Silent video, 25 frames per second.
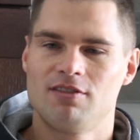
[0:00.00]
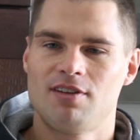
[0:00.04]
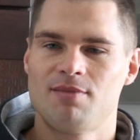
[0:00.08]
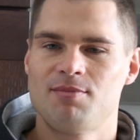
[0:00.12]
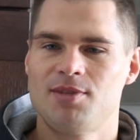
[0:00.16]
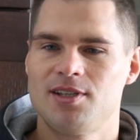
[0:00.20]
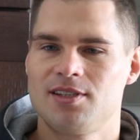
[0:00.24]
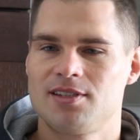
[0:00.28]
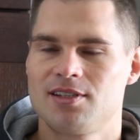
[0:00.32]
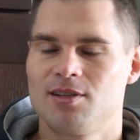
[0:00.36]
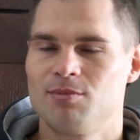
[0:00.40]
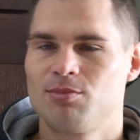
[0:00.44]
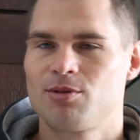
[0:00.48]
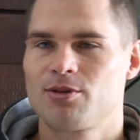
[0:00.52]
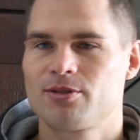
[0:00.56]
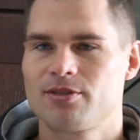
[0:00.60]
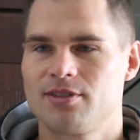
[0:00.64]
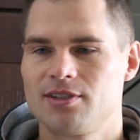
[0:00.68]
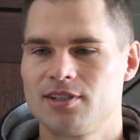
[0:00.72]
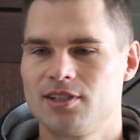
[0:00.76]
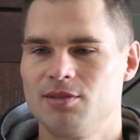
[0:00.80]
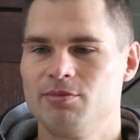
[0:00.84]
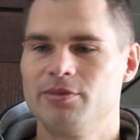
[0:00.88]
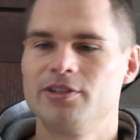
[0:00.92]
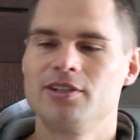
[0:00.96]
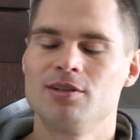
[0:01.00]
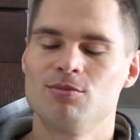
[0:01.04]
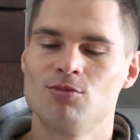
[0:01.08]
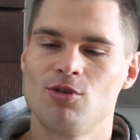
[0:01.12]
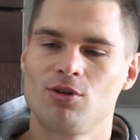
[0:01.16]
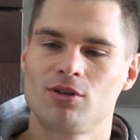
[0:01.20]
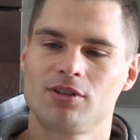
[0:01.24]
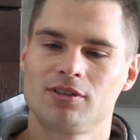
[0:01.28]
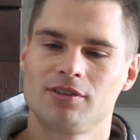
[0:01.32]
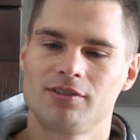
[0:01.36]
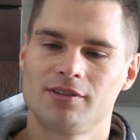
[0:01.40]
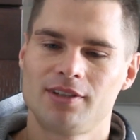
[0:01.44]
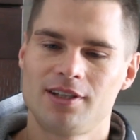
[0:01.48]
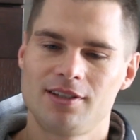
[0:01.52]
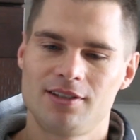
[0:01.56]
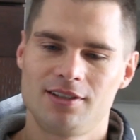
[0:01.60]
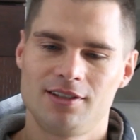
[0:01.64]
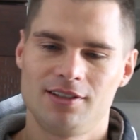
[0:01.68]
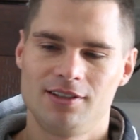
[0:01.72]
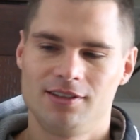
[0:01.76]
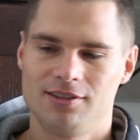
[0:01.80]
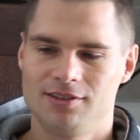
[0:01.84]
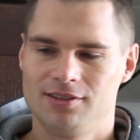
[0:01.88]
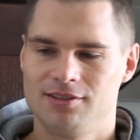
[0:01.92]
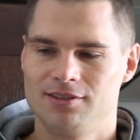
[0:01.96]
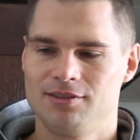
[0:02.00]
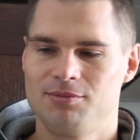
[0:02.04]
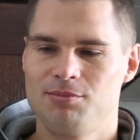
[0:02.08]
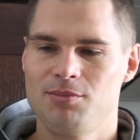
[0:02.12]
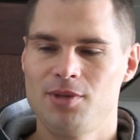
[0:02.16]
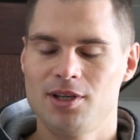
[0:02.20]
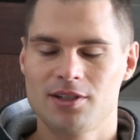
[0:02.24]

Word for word: два месяца просто себе не мог найти э,